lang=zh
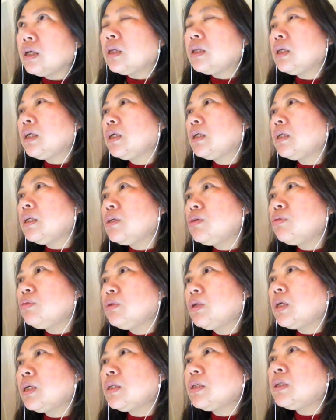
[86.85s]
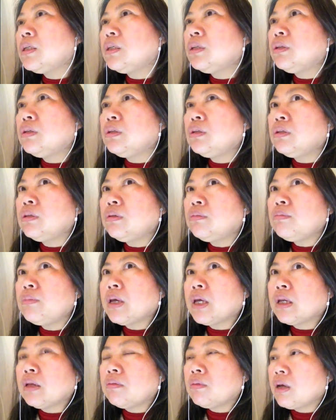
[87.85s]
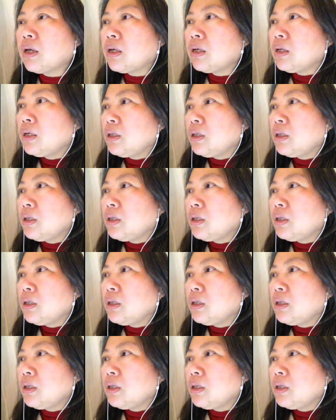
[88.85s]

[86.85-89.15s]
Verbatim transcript: 他那个人说他是东北的嘛，